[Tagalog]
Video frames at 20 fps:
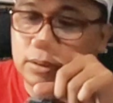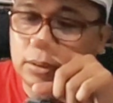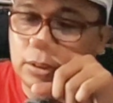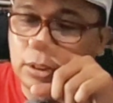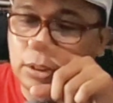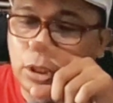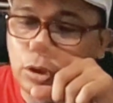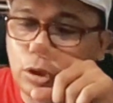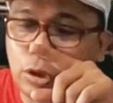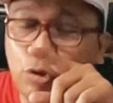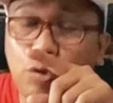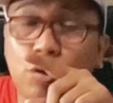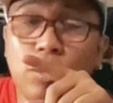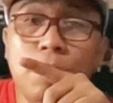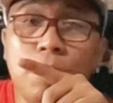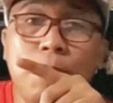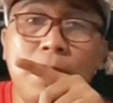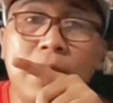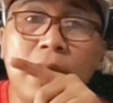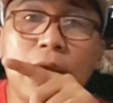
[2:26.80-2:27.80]
Shoutout ko
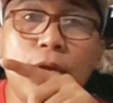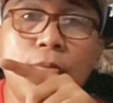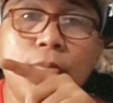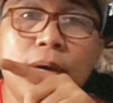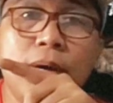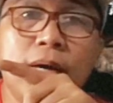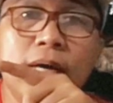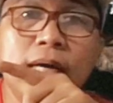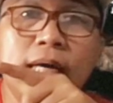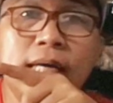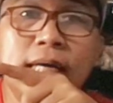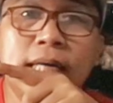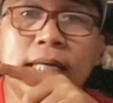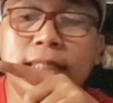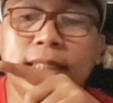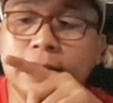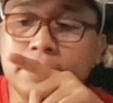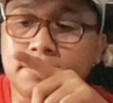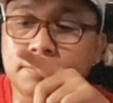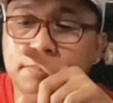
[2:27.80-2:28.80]
rin pala yung mga
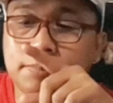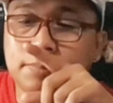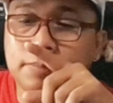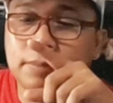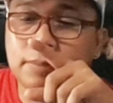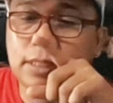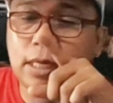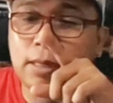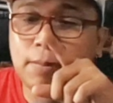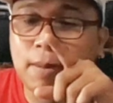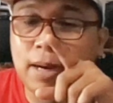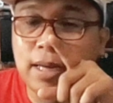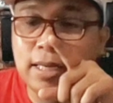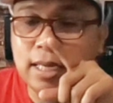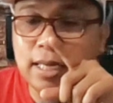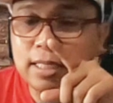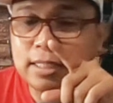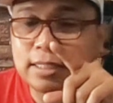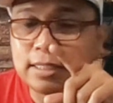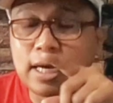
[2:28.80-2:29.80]

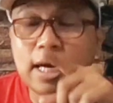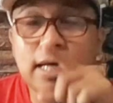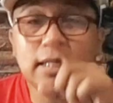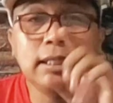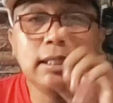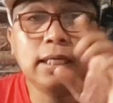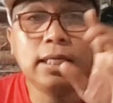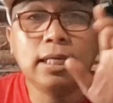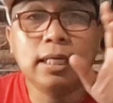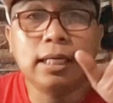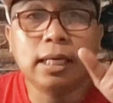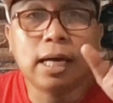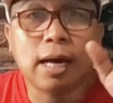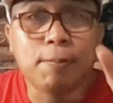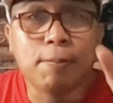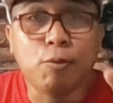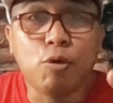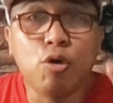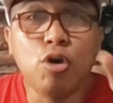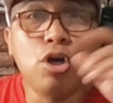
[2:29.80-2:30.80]
nagbayad sa ating
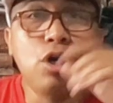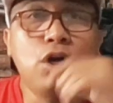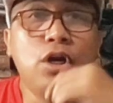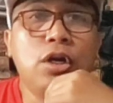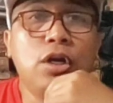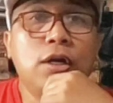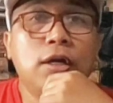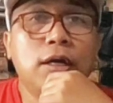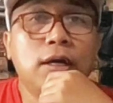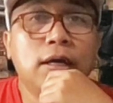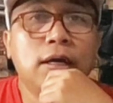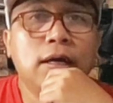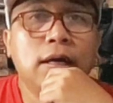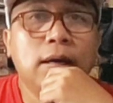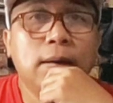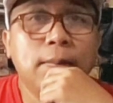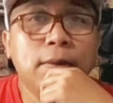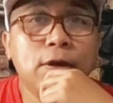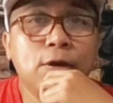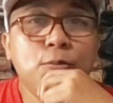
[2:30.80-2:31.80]
raffle
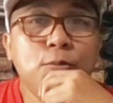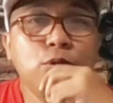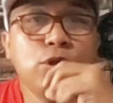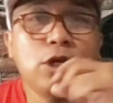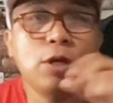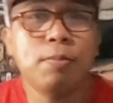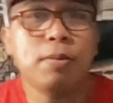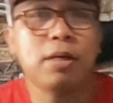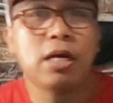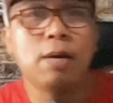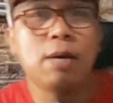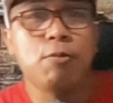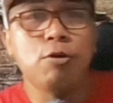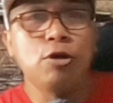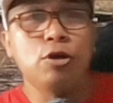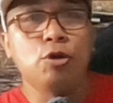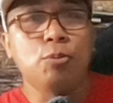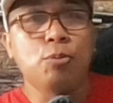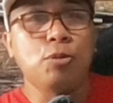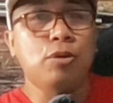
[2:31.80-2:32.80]
Meron po tayong
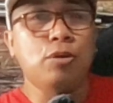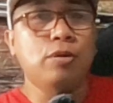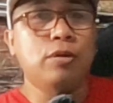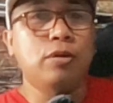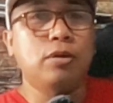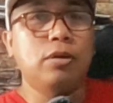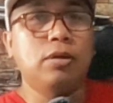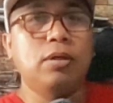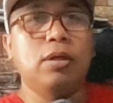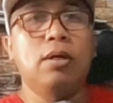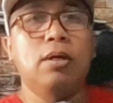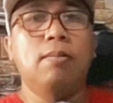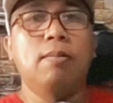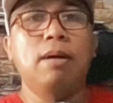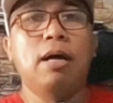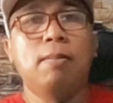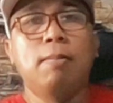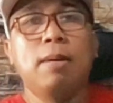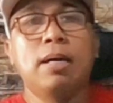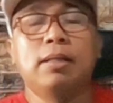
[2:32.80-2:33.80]
parapol. Ito po.
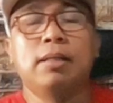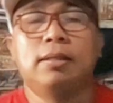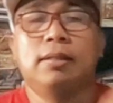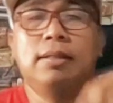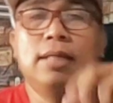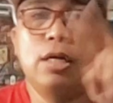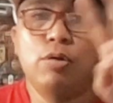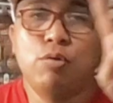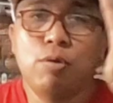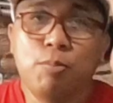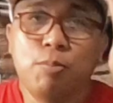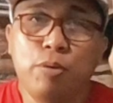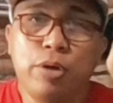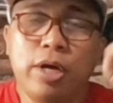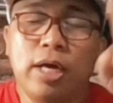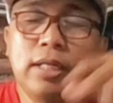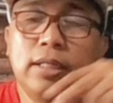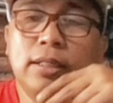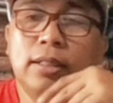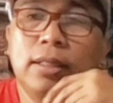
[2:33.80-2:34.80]
Black bat. Dalawa po
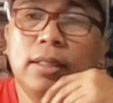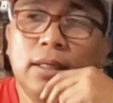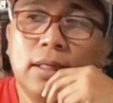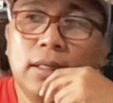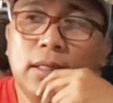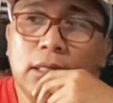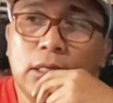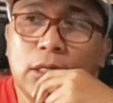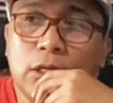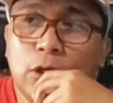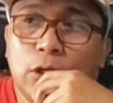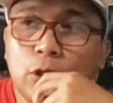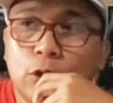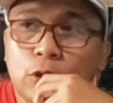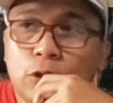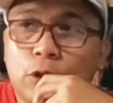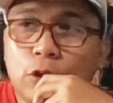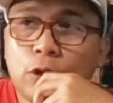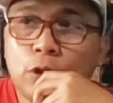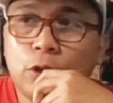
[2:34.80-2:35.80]
yan.
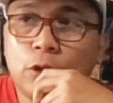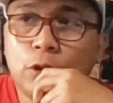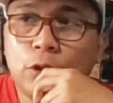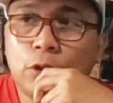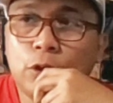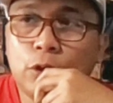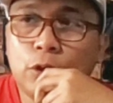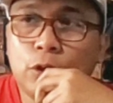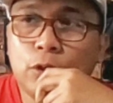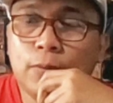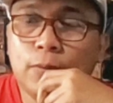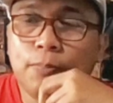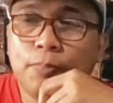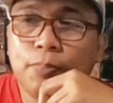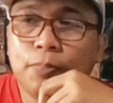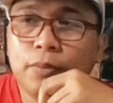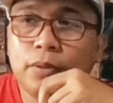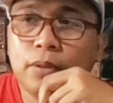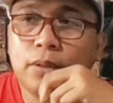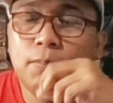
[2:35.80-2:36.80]
So,
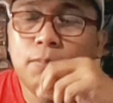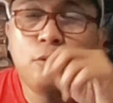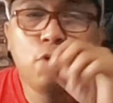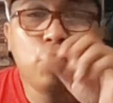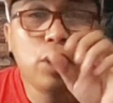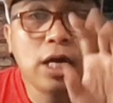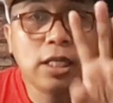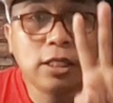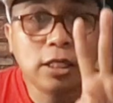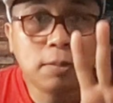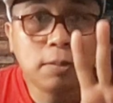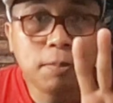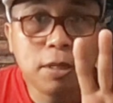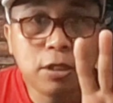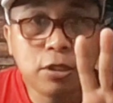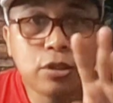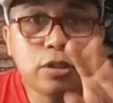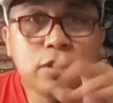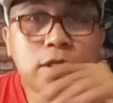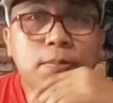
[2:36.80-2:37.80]
400
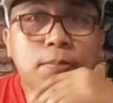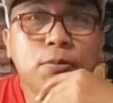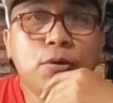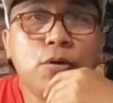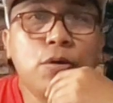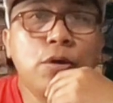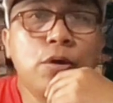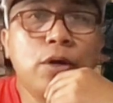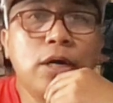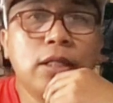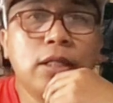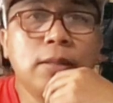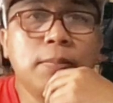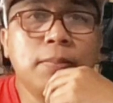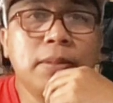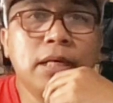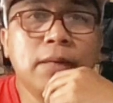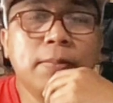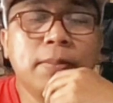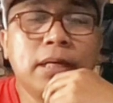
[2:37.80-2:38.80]
pesos lang po yung ating
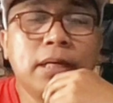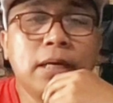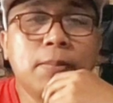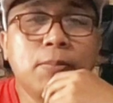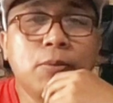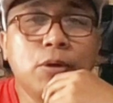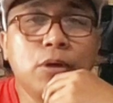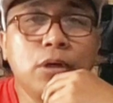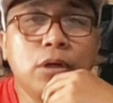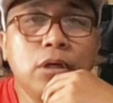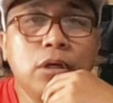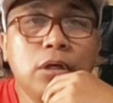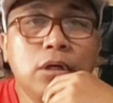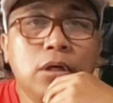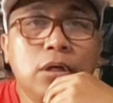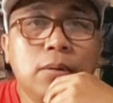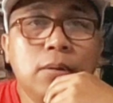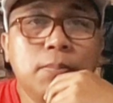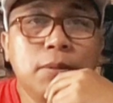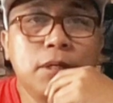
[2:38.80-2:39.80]
pinaparapol
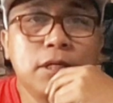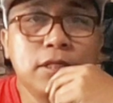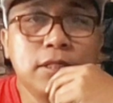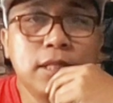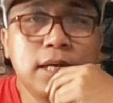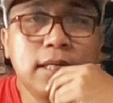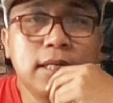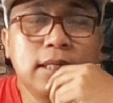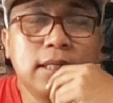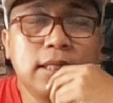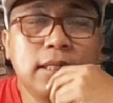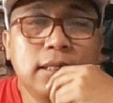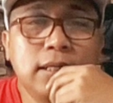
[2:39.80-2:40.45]
first slot.